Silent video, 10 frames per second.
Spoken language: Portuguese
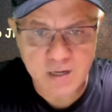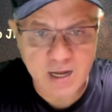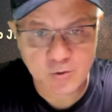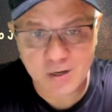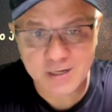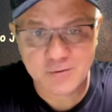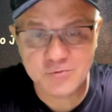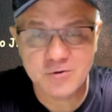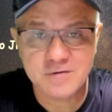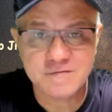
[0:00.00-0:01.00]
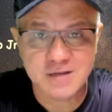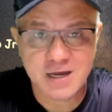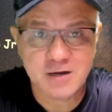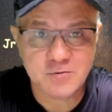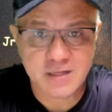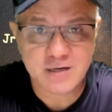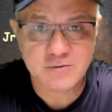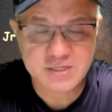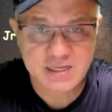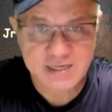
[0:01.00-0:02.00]
agora o novo Léo,
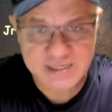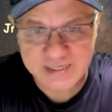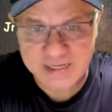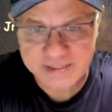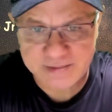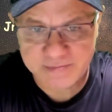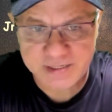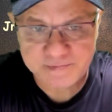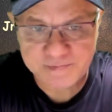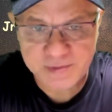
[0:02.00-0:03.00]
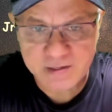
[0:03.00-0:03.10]
Léo Salazar também,